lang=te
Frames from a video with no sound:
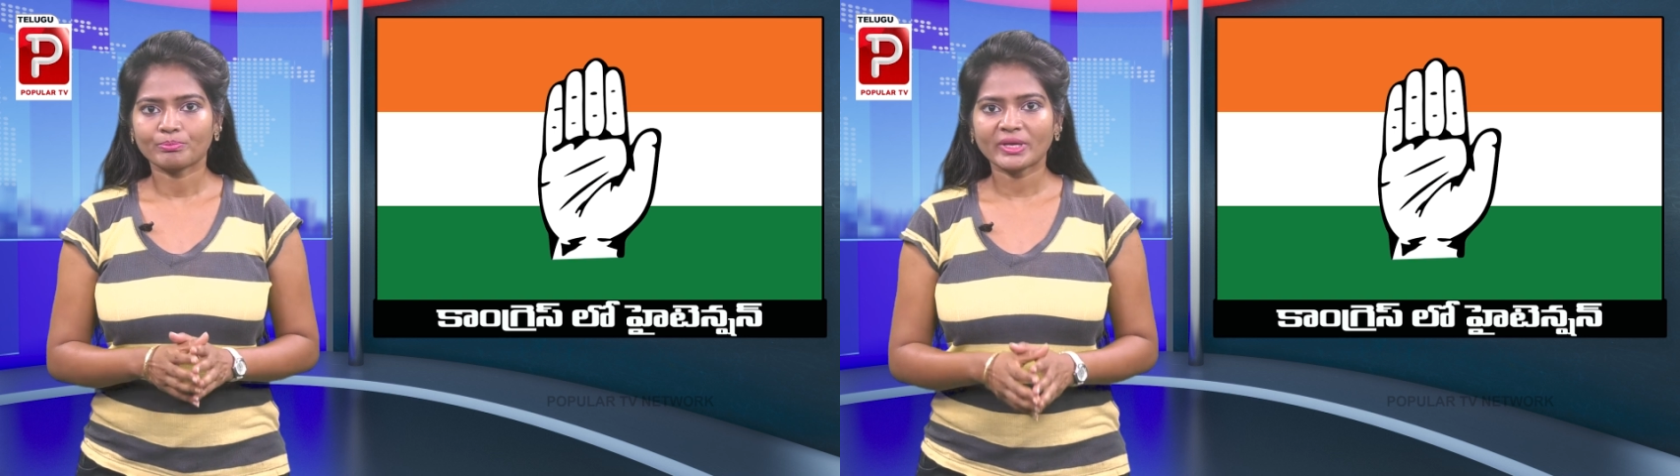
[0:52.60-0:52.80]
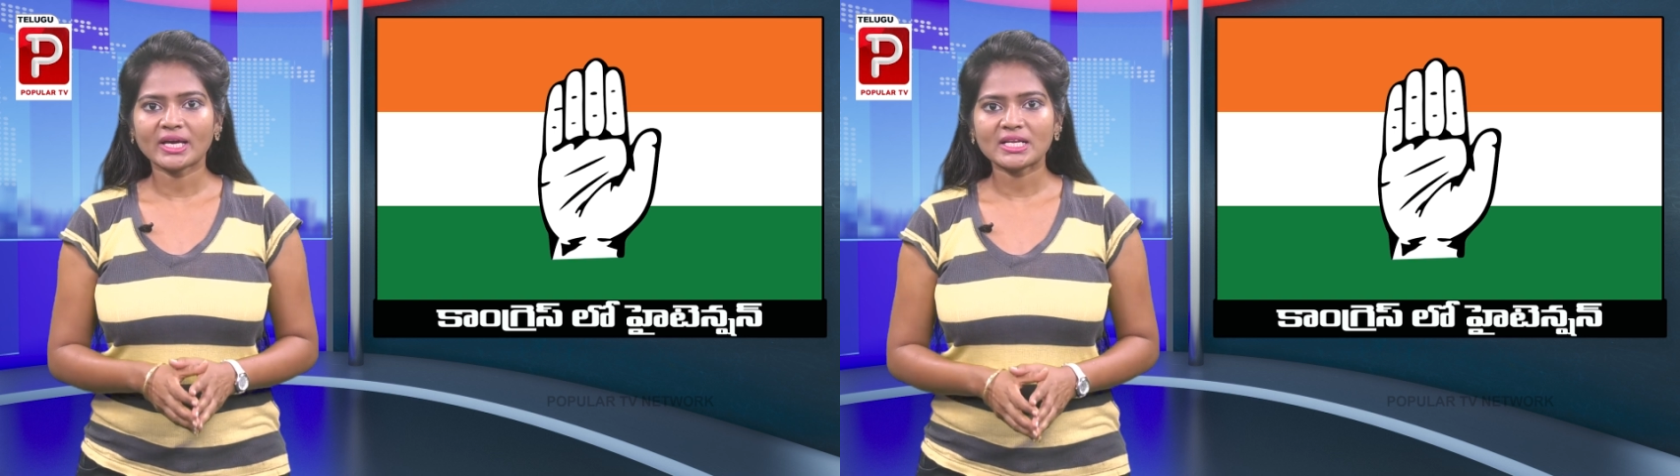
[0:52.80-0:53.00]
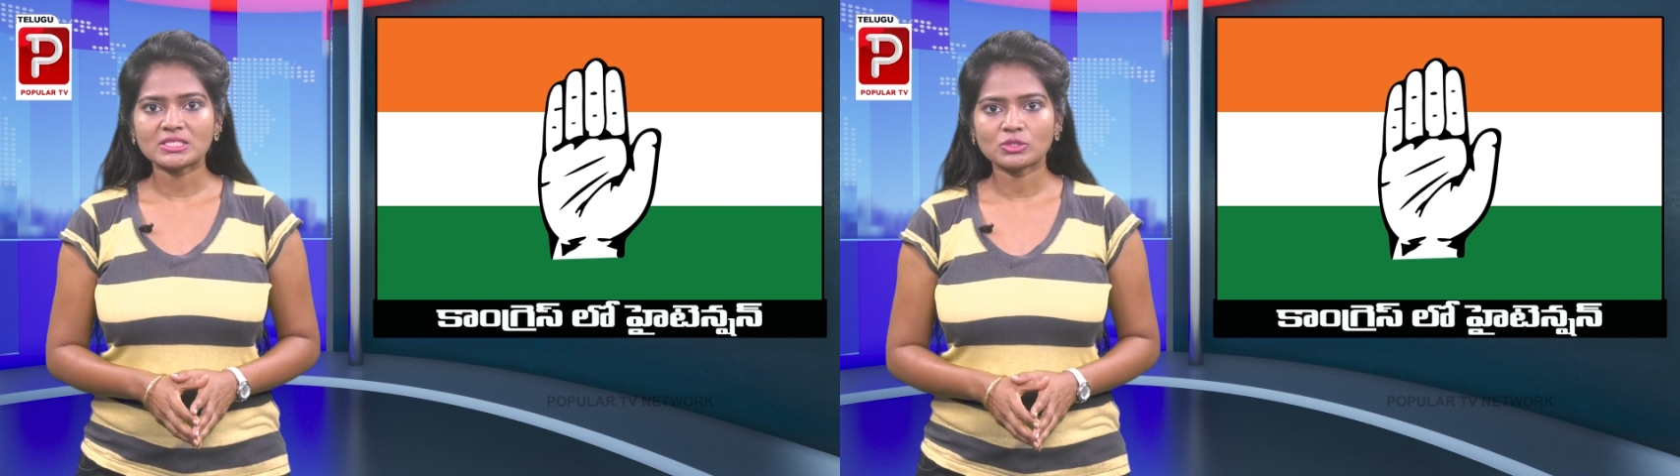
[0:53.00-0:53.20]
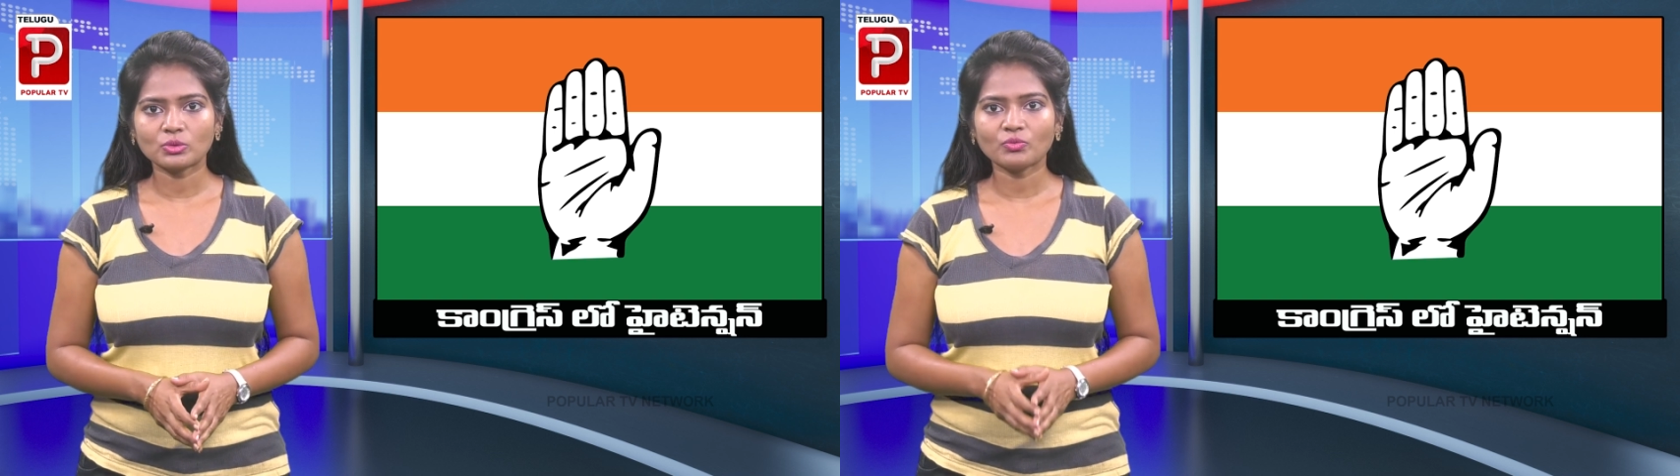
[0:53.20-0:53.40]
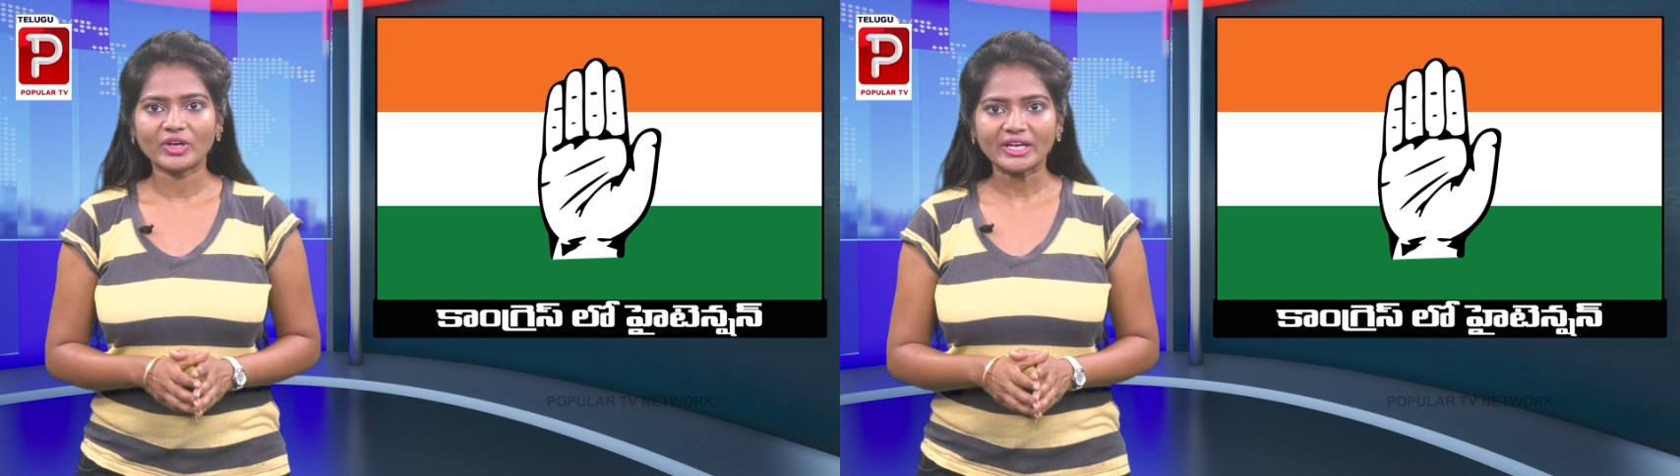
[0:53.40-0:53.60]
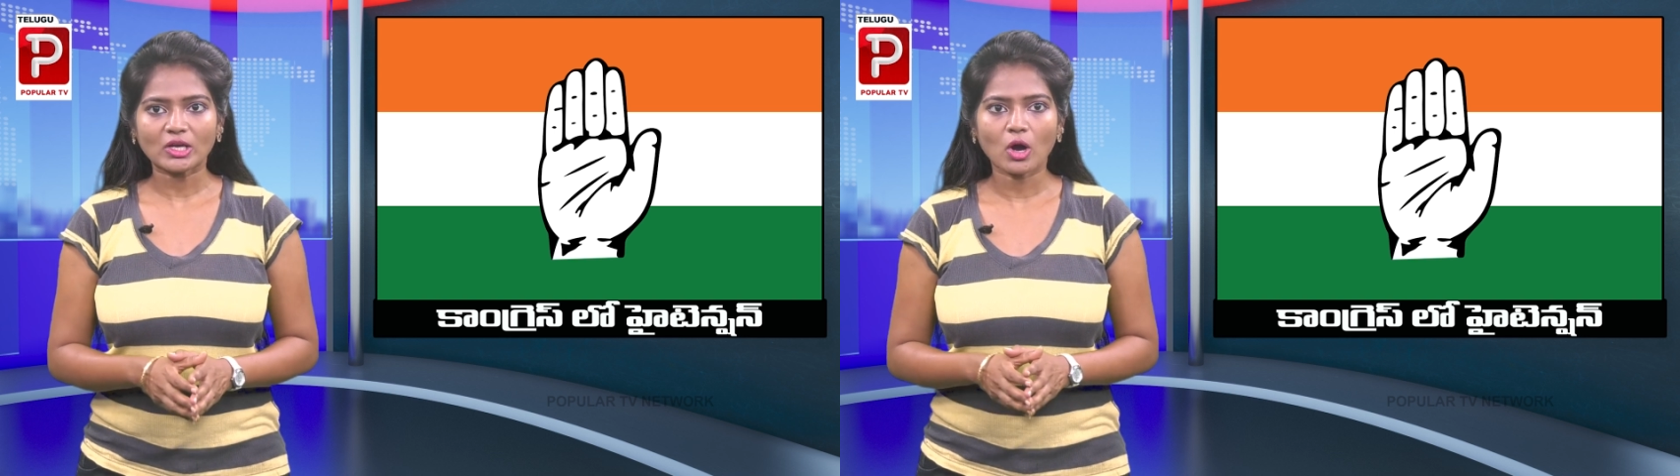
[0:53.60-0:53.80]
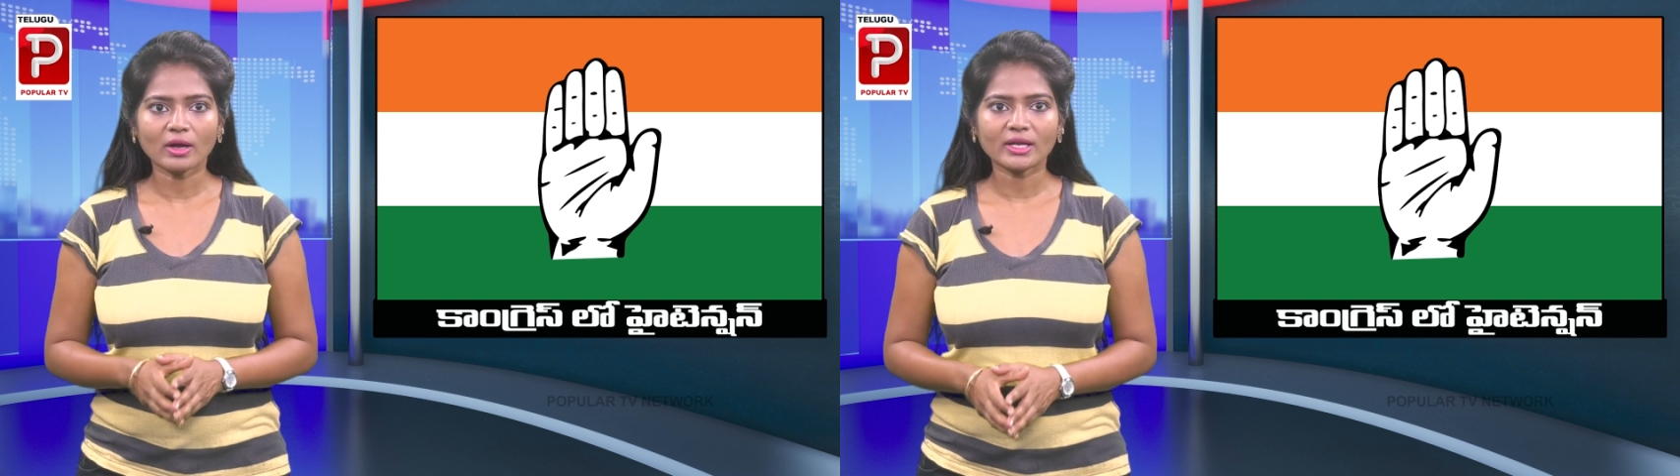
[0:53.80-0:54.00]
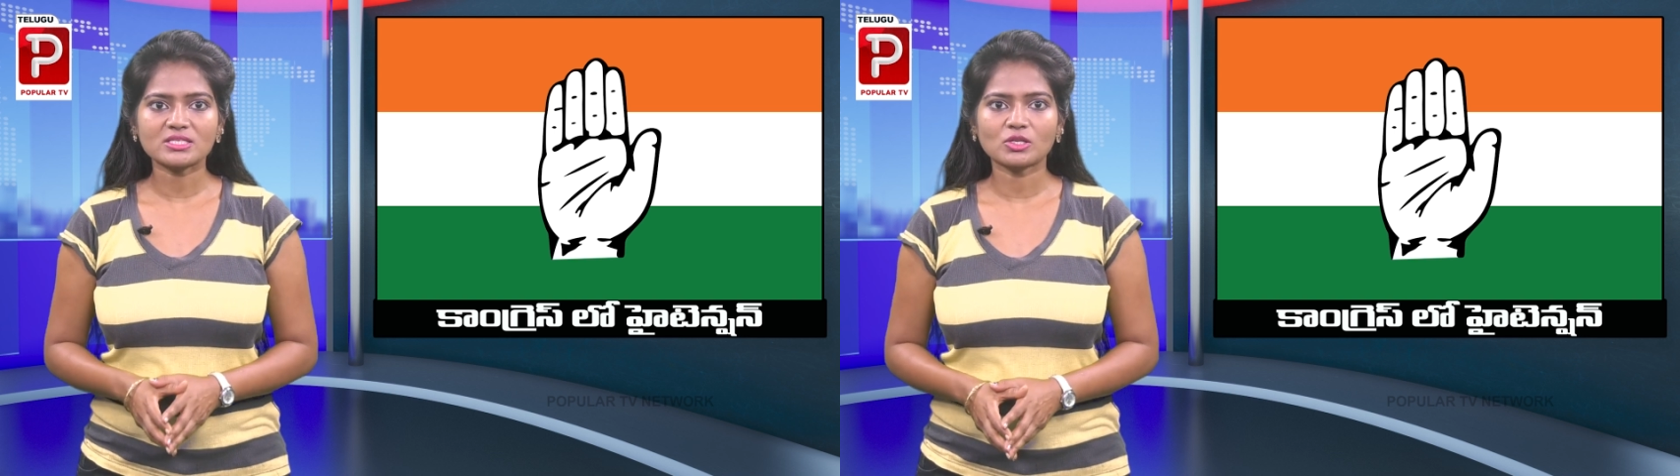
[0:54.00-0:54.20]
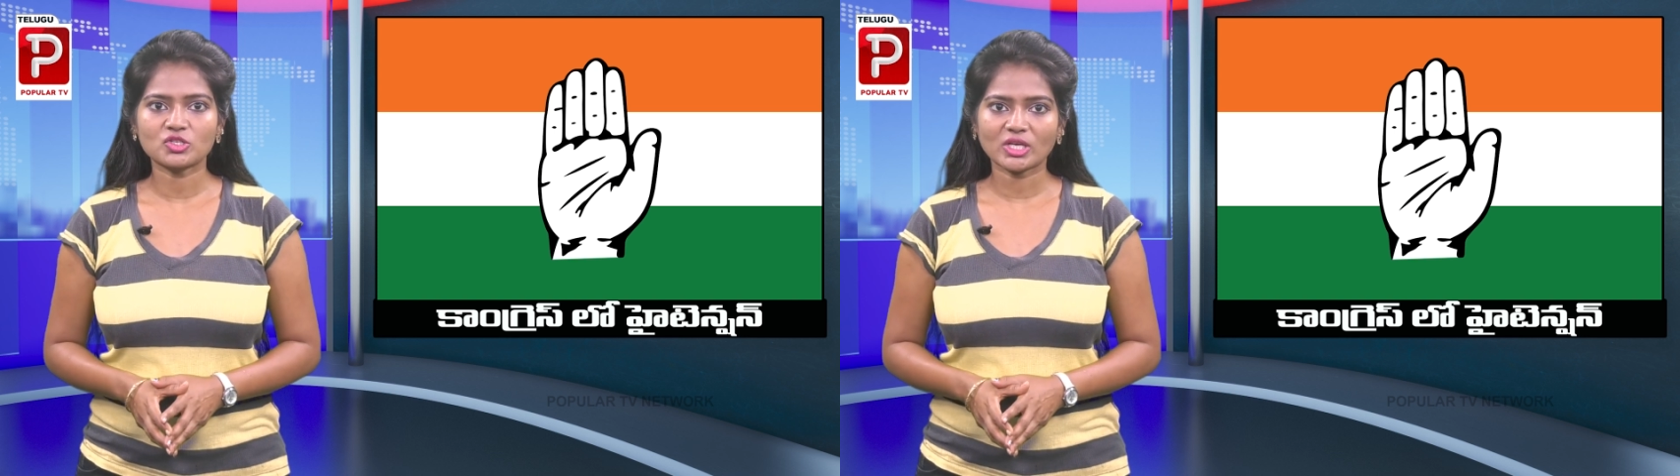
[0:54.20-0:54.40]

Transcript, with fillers: బీఆర్ఎస్ను వీడి కాంగ్రెస్లో